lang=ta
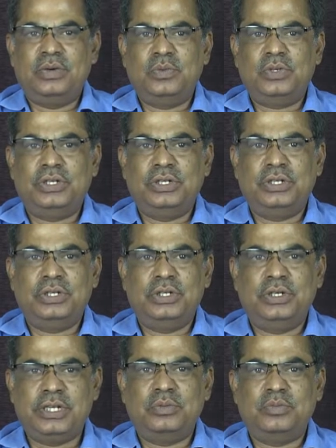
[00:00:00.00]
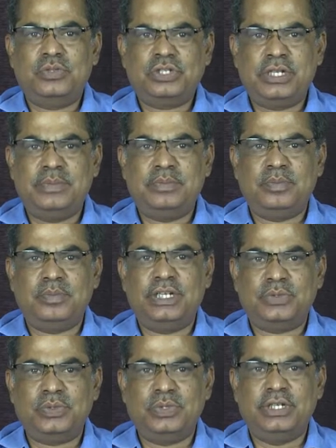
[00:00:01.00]
ஒரு முஸ்லீம்
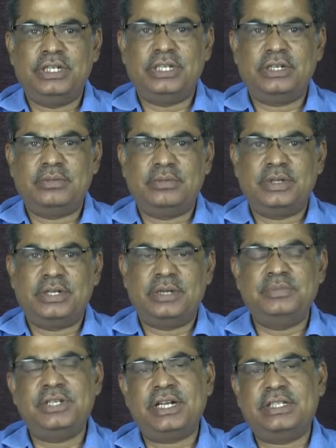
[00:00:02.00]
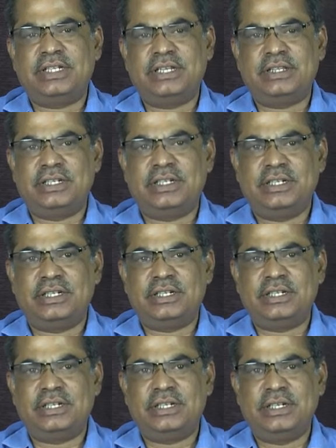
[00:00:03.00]
மசூதியில் ரம்ஜான் தினத்தன்று
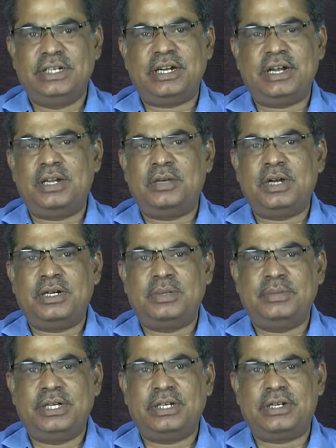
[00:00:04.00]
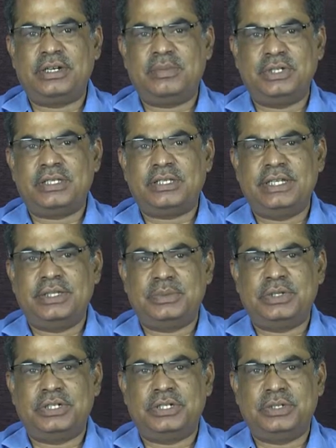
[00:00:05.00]
ஏராளமான பேர் நமாஸ் செய்து
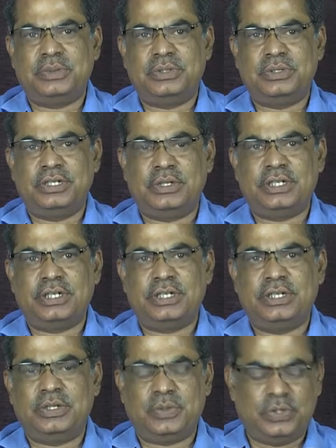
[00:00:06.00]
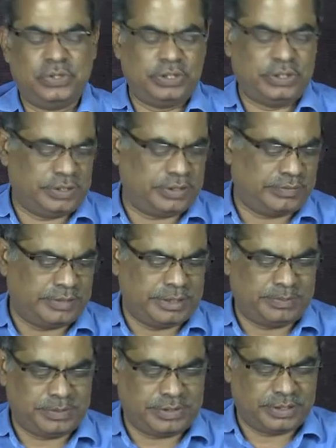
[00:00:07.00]
கொண்டிருந்தபோது இந்த குண்டு
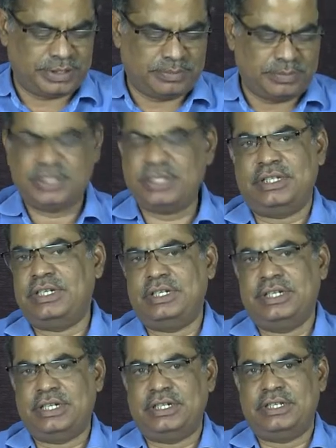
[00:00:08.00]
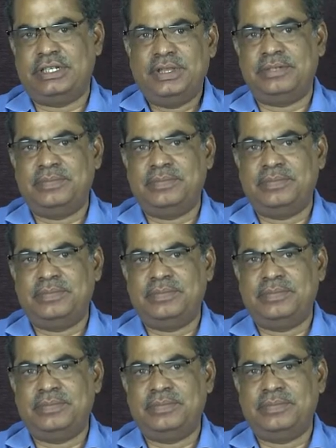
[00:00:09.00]
வெடிப்பு என்பது நிகழ்ந்தது